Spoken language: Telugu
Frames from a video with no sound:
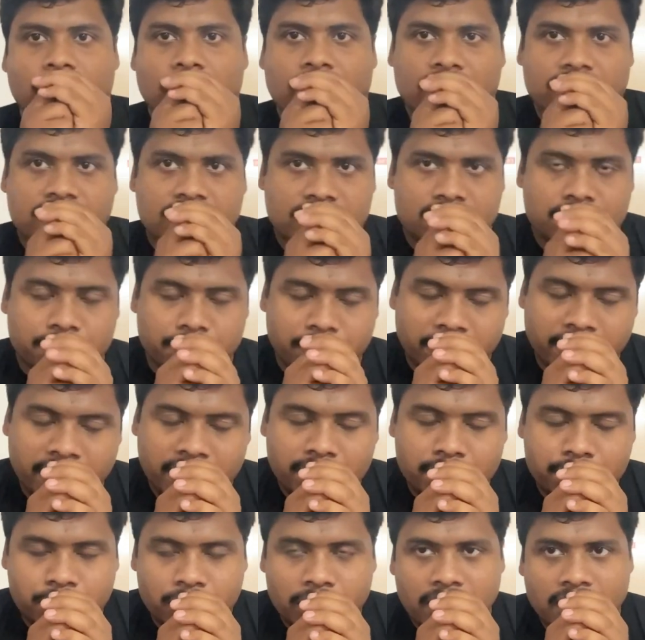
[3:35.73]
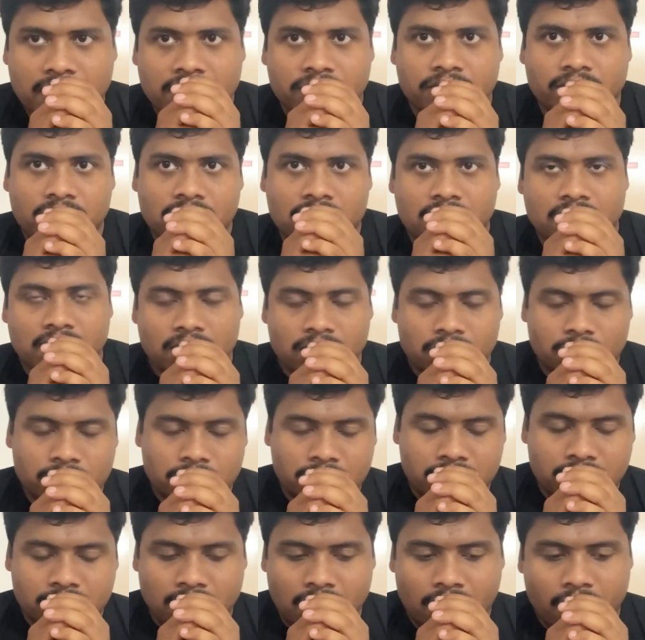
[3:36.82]
గైస్ మీరు ఇప్పుడైతే వింటున్నారో
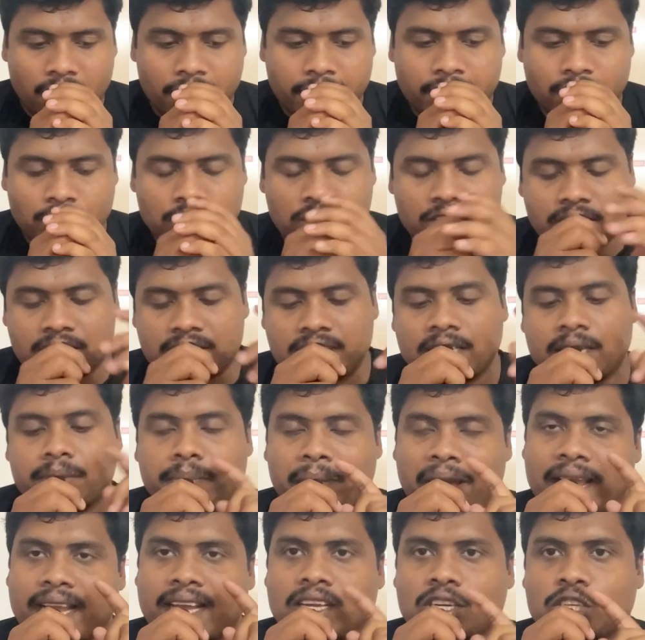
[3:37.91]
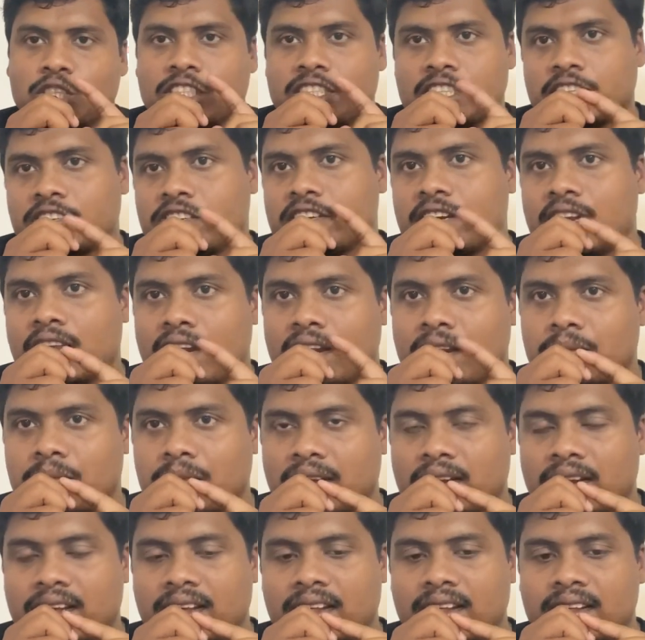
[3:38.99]
ఆడియో వచ్చేసి మైక్ నుంచి
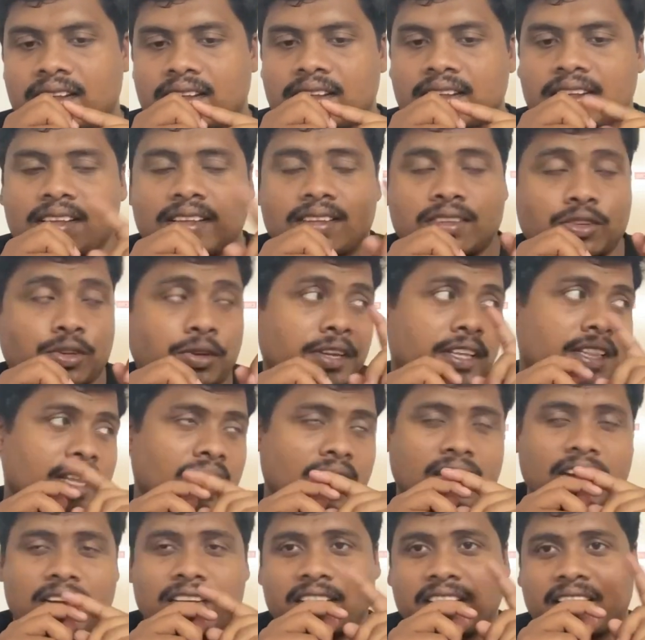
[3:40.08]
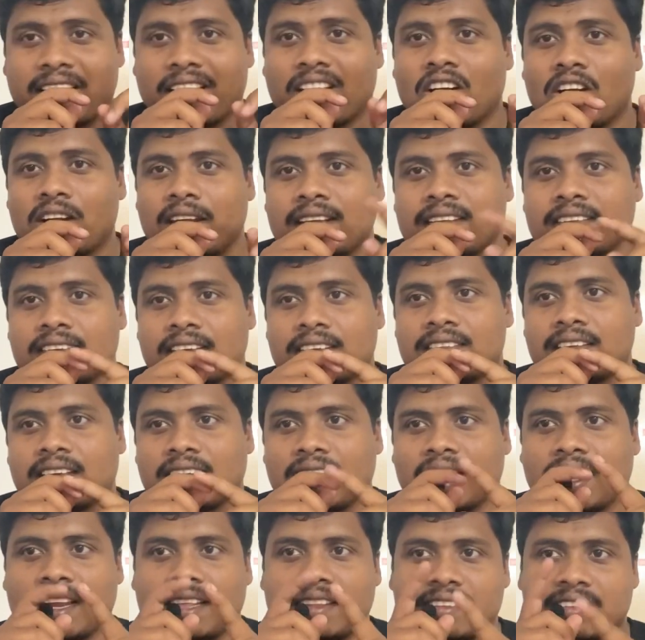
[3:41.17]
వింటున్నారనమాట సో ఇందాక నేను రికార్డింగ్
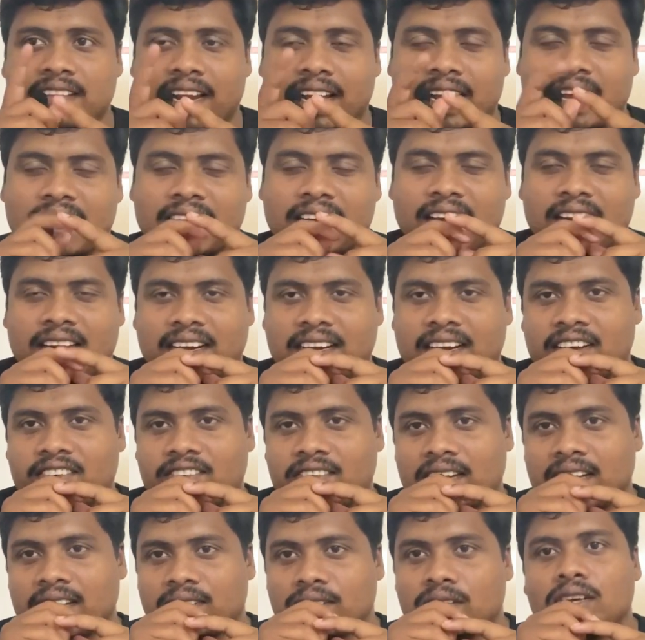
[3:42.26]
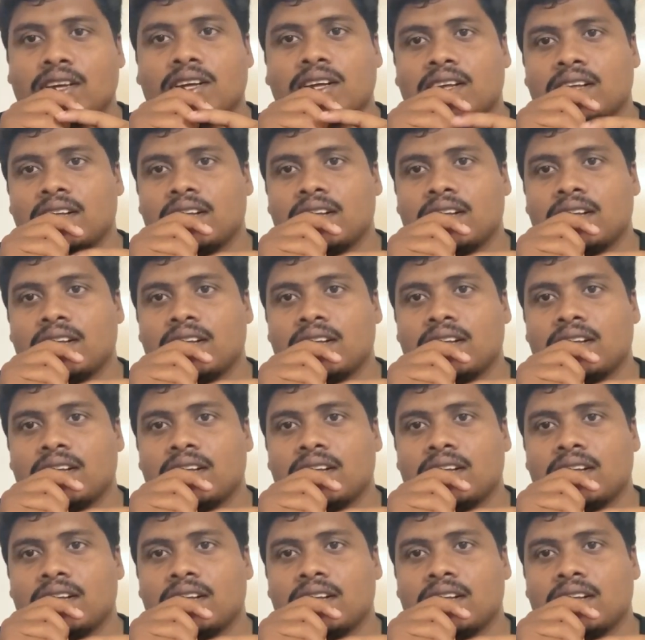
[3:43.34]
చేశాను కానీ అది సరిగ్గా కనెక్ట్ అవ్వలేదు